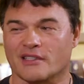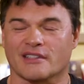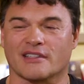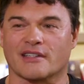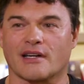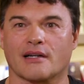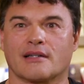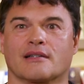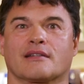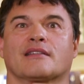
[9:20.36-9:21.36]
э,
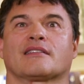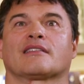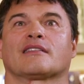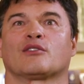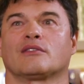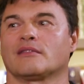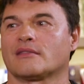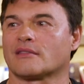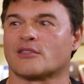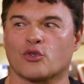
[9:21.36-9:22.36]
как э,
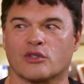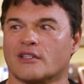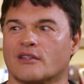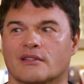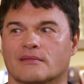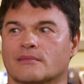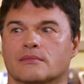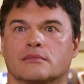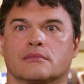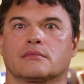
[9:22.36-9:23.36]
что-то
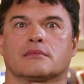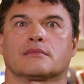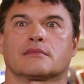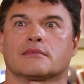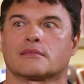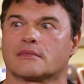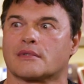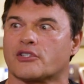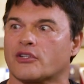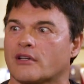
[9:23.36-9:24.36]
э,
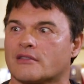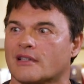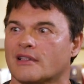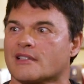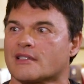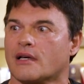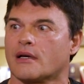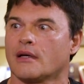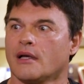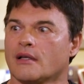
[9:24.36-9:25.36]
расширяются
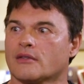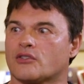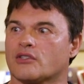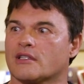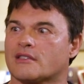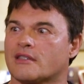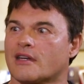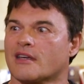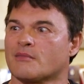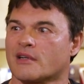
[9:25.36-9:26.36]
глаза, начинается
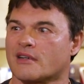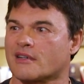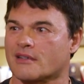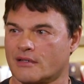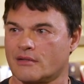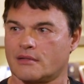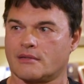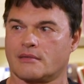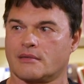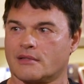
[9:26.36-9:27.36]
тремор,
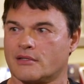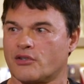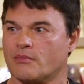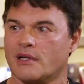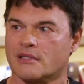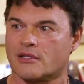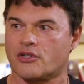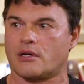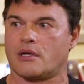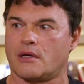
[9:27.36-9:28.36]
э, зажимается
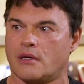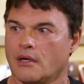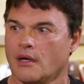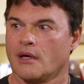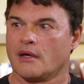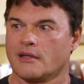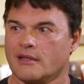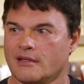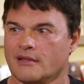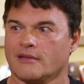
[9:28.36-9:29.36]
шея,
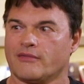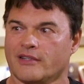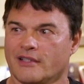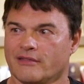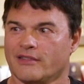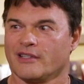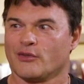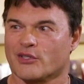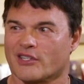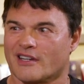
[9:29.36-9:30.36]
и вы не
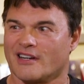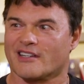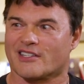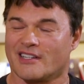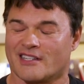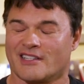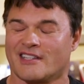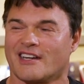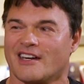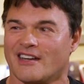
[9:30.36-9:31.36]
вы уже, как же, я же
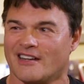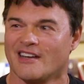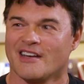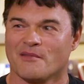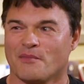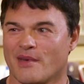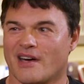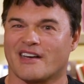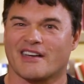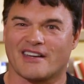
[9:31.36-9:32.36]
такая
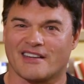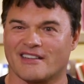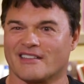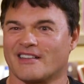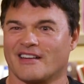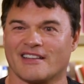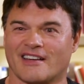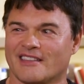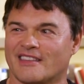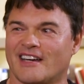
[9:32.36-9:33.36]
мягкая,
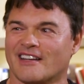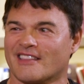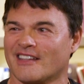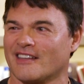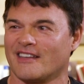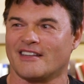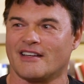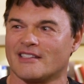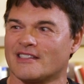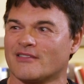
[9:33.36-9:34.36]
контактная,
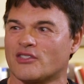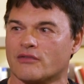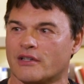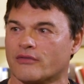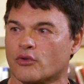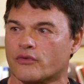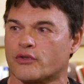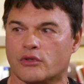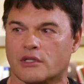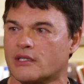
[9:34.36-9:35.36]
я отзывчивая, и вдруг
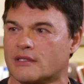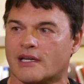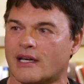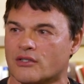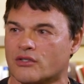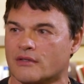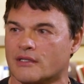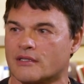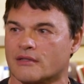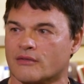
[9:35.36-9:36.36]
все это
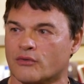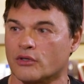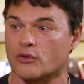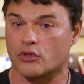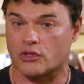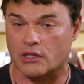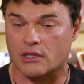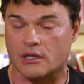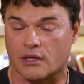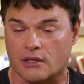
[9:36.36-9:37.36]
заканчивается. Вот, то есть
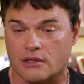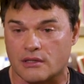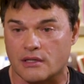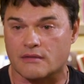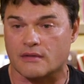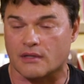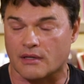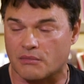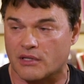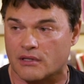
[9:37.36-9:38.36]
это
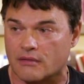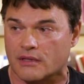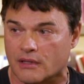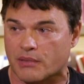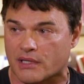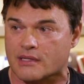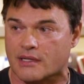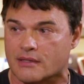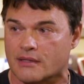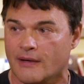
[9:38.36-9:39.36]
естественный, объективный
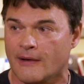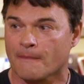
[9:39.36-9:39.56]
процесс.